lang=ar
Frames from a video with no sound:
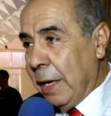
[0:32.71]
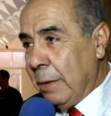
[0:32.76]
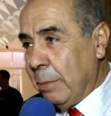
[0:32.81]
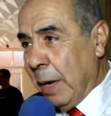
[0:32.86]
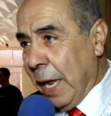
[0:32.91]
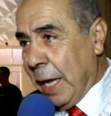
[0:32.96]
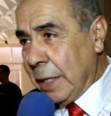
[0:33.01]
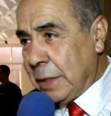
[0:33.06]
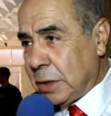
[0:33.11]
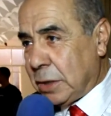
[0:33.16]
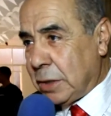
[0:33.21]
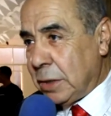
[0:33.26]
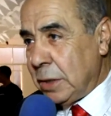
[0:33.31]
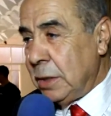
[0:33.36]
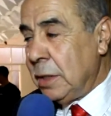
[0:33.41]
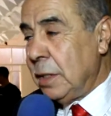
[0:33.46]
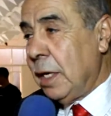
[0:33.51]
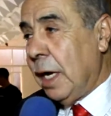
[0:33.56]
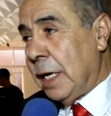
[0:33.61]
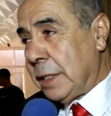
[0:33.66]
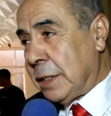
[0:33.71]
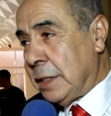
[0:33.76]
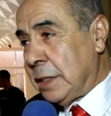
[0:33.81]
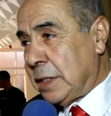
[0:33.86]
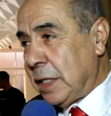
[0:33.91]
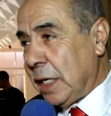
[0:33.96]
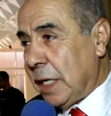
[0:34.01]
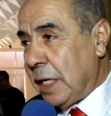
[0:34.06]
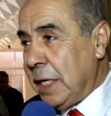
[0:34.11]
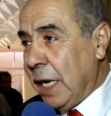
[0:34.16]
بالعكس هذه
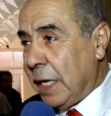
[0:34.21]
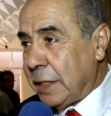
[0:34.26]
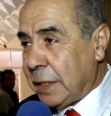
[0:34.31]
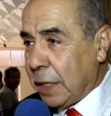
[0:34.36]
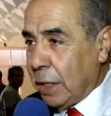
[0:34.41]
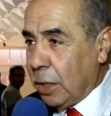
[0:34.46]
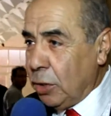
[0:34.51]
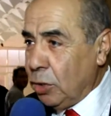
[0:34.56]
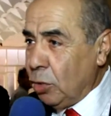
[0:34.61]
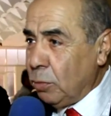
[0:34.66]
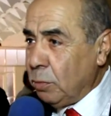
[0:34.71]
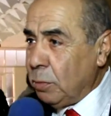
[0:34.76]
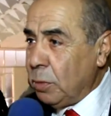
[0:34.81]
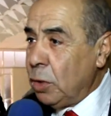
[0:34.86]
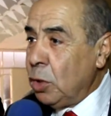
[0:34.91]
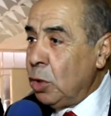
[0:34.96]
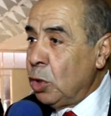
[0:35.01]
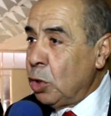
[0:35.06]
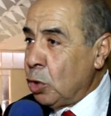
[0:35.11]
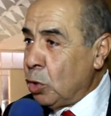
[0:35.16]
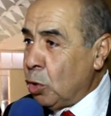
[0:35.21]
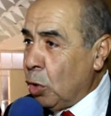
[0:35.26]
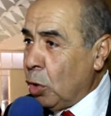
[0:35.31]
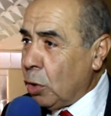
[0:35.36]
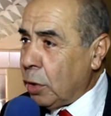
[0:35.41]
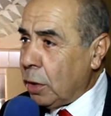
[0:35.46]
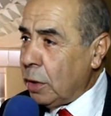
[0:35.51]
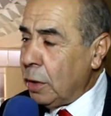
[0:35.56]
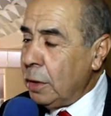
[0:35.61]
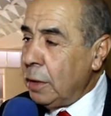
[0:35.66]
التنسيقيه عطات اليوم
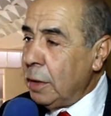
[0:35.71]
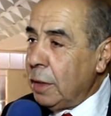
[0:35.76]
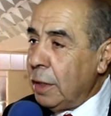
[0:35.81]
نور